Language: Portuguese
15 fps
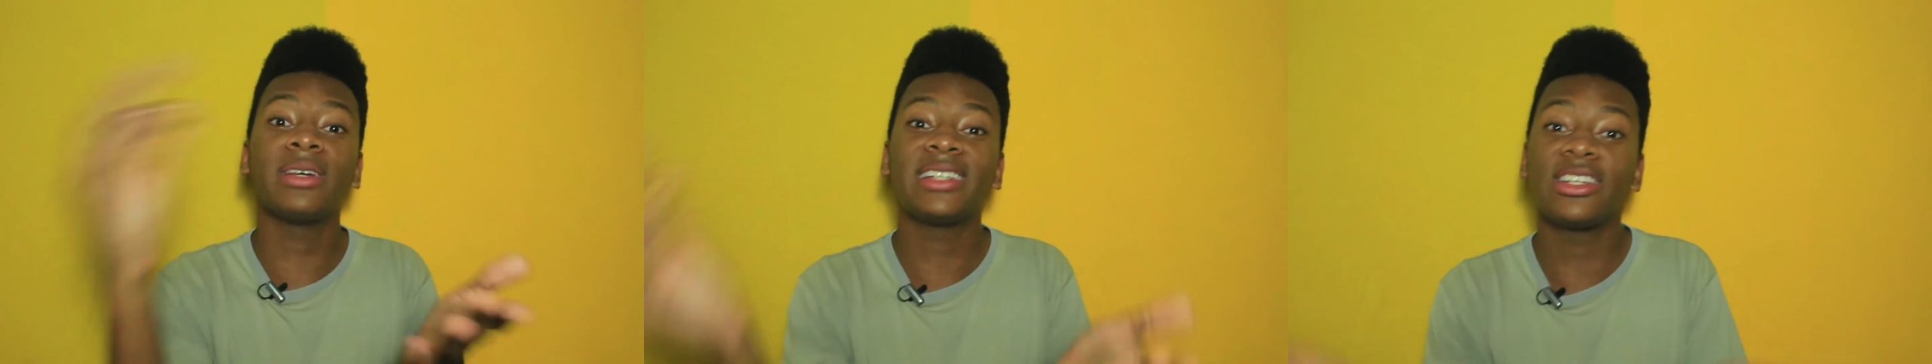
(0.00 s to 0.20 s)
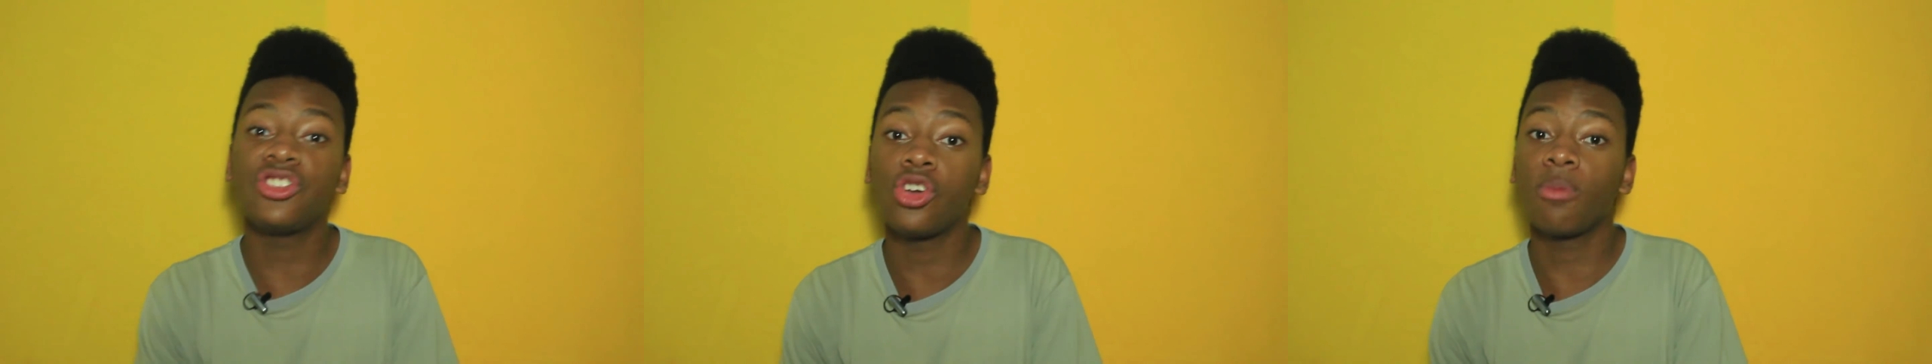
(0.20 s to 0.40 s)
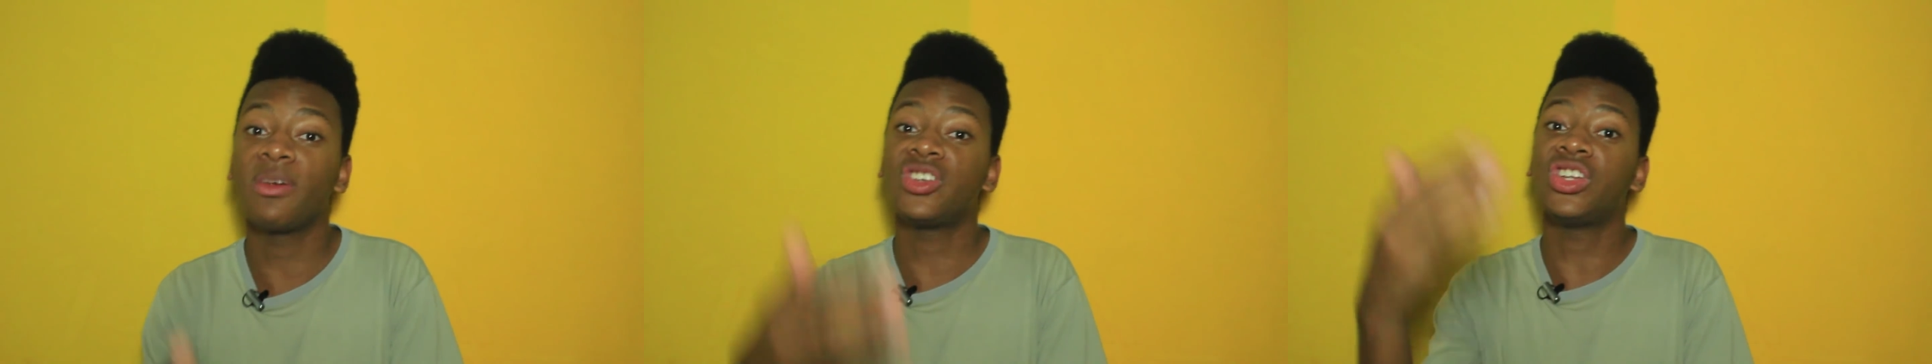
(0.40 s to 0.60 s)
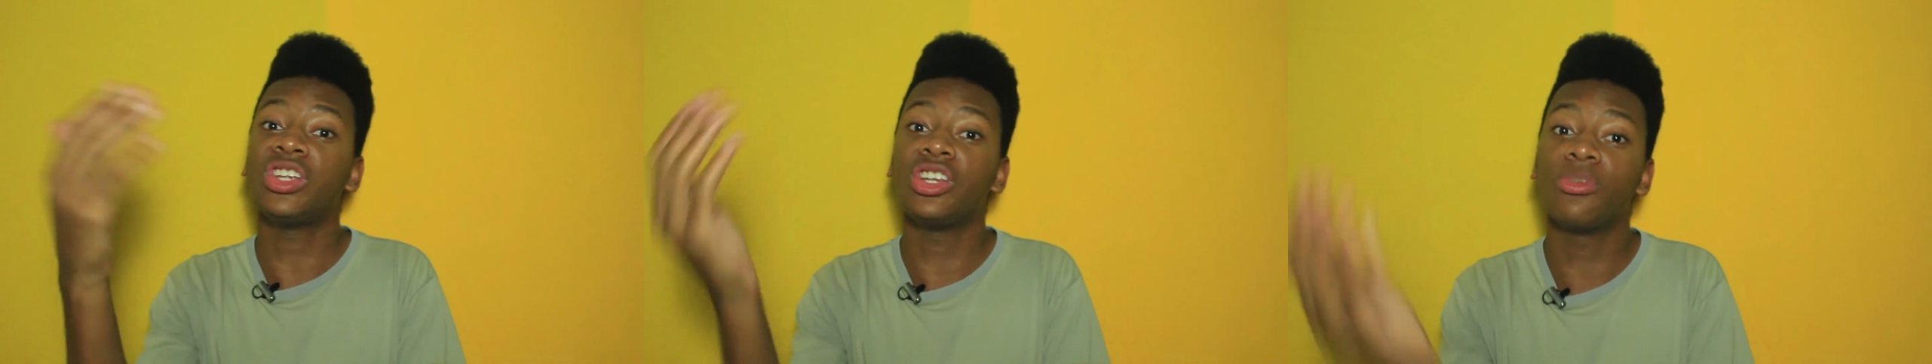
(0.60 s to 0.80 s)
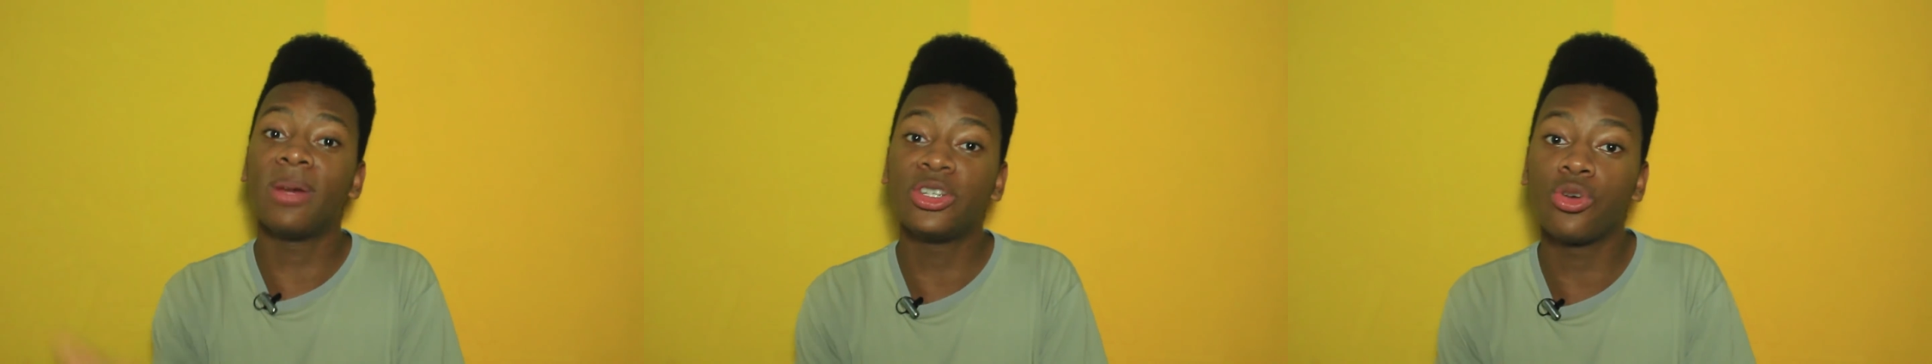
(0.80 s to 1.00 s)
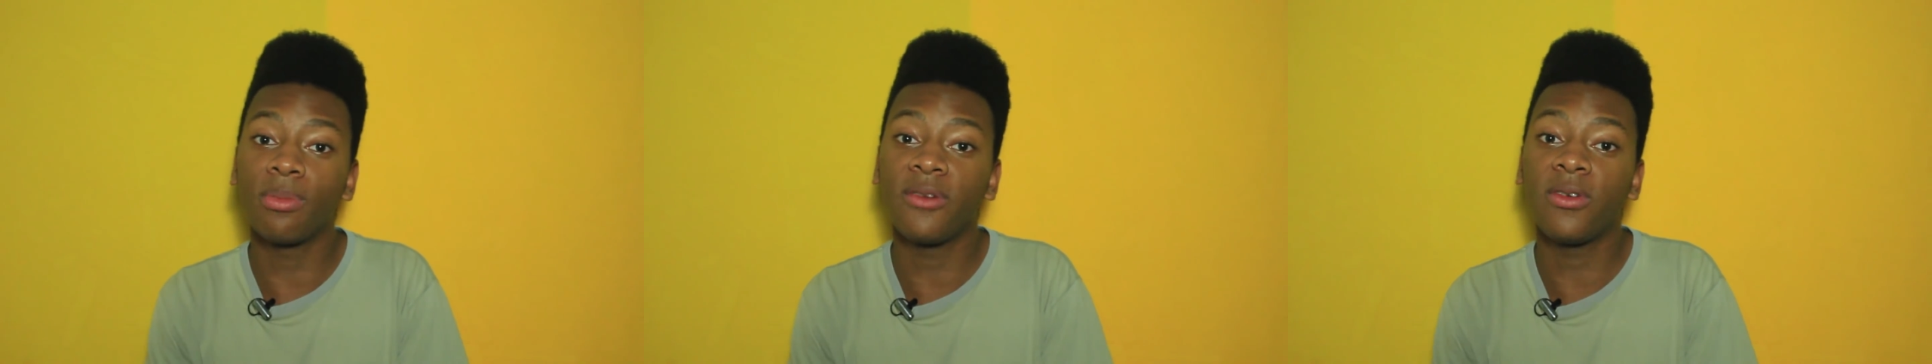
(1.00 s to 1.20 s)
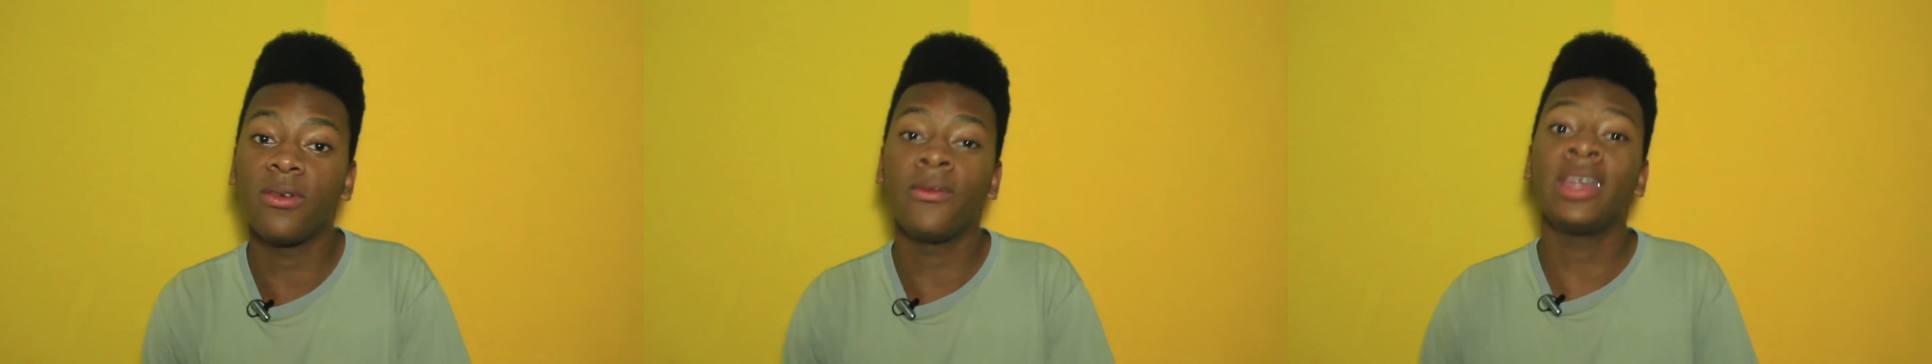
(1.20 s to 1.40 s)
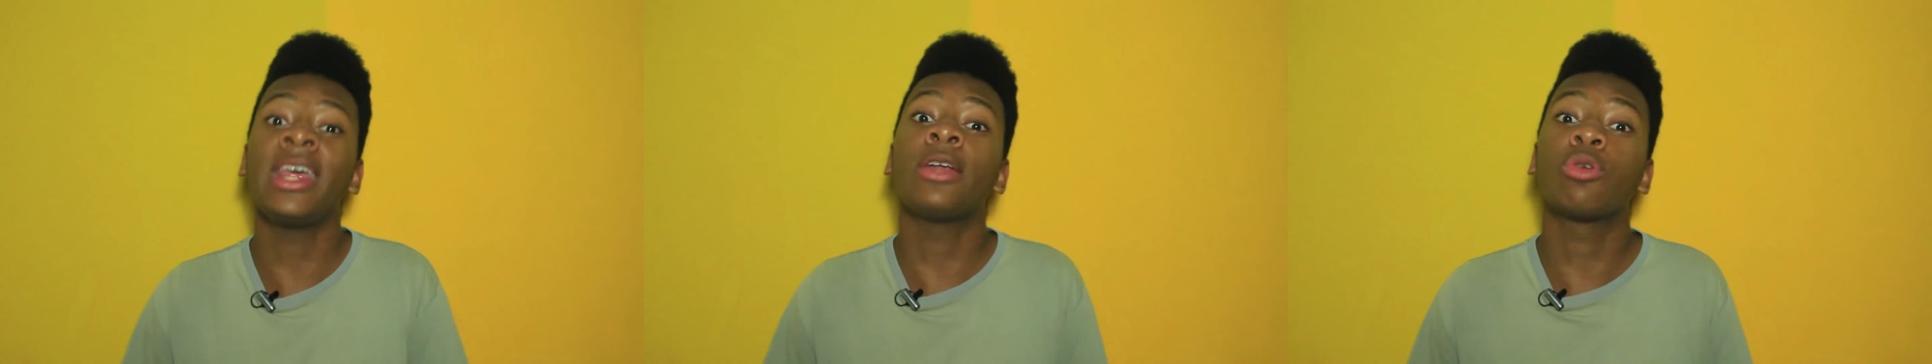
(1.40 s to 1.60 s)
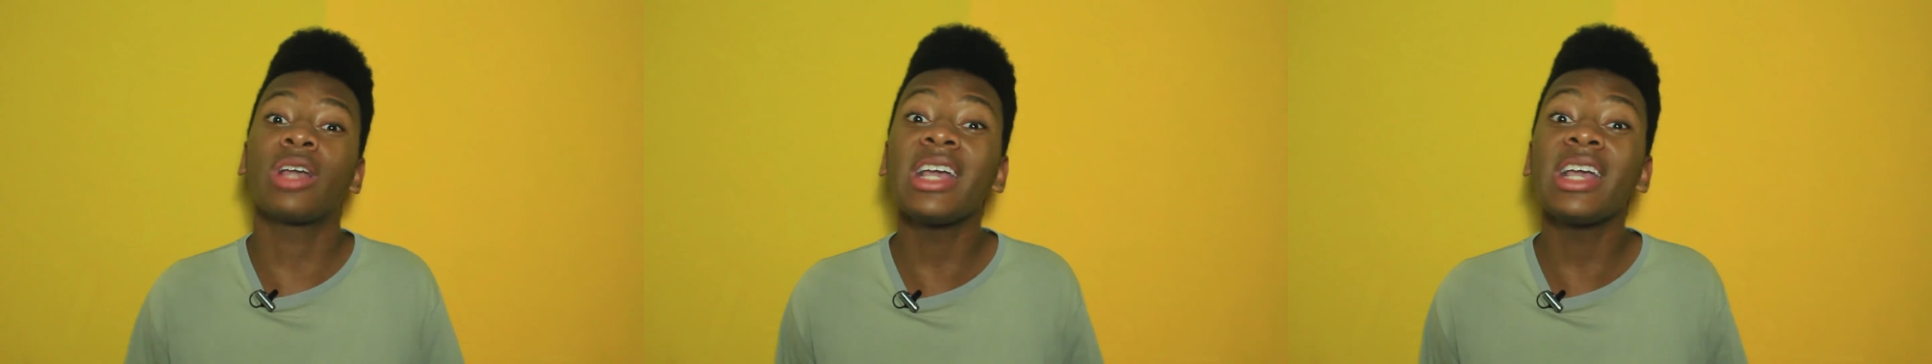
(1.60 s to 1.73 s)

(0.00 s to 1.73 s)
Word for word: mas adiou para janeiro, adiou para fevereiro.